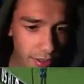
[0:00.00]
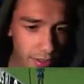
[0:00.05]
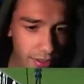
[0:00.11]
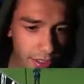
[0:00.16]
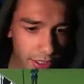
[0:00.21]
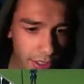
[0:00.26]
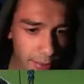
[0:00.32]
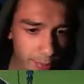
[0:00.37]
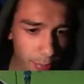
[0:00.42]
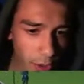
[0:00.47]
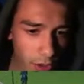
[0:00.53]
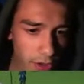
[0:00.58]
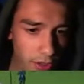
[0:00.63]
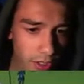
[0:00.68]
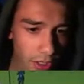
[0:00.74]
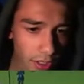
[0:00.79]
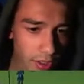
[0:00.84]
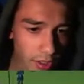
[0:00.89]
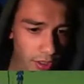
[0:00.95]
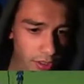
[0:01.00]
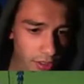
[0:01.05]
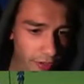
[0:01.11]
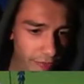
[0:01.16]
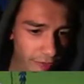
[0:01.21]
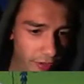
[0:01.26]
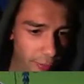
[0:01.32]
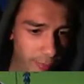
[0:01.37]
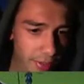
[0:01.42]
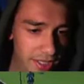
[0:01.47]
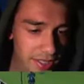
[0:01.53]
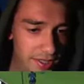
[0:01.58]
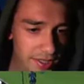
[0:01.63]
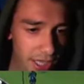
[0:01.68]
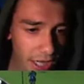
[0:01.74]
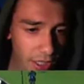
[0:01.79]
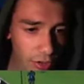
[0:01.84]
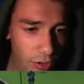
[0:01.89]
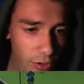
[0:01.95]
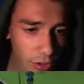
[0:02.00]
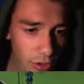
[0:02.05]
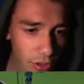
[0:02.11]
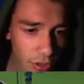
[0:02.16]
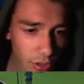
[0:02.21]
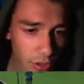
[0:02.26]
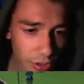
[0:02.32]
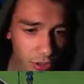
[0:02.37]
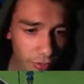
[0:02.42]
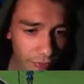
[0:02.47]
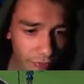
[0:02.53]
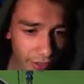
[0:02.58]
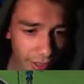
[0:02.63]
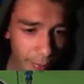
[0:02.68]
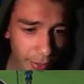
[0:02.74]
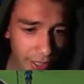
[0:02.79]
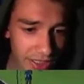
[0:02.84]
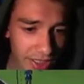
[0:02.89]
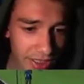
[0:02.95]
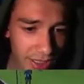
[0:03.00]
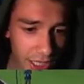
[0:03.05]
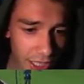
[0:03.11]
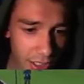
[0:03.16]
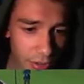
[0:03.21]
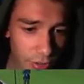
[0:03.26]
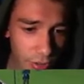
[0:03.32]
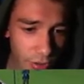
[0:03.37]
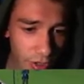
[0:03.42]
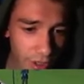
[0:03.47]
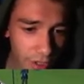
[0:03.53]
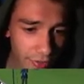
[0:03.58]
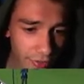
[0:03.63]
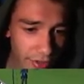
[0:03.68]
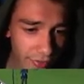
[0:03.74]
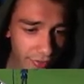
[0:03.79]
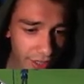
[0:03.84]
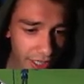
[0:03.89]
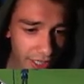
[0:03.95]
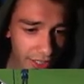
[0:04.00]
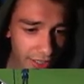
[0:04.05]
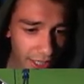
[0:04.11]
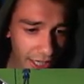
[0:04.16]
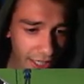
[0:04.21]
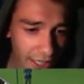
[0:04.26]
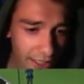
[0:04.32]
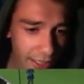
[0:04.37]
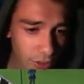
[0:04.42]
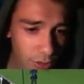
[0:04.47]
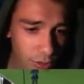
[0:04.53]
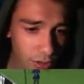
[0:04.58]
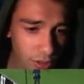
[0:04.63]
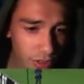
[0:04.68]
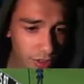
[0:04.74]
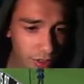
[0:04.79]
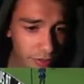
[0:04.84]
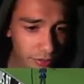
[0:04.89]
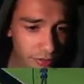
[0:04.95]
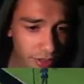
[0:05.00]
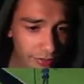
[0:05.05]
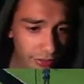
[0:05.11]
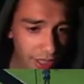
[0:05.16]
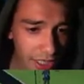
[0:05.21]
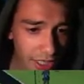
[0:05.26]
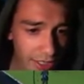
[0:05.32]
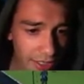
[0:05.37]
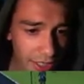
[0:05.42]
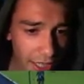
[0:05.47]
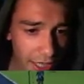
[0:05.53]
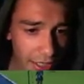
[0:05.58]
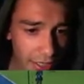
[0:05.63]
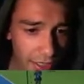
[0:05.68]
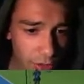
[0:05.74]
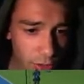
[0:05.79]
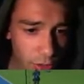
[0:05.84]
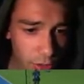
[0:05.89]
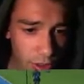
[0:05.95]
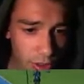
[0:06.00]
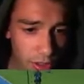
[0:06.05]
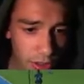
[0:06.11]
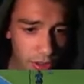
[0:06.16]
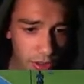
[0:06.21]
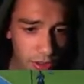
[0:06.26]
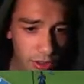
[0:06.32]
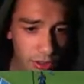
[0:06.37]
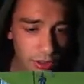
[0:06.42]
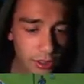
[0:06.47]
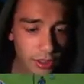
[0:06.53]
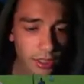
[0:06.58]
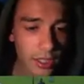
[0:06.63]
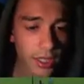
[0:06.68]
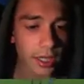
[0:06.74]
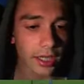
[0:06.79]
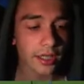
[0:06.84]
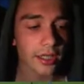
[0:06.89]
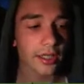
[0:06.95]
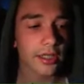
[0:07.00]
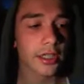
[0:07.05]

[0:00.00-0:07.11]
Tieni botta! Non far passarlo! Non far passarlo! Viva l'italiano! Viva l'italiano! Grande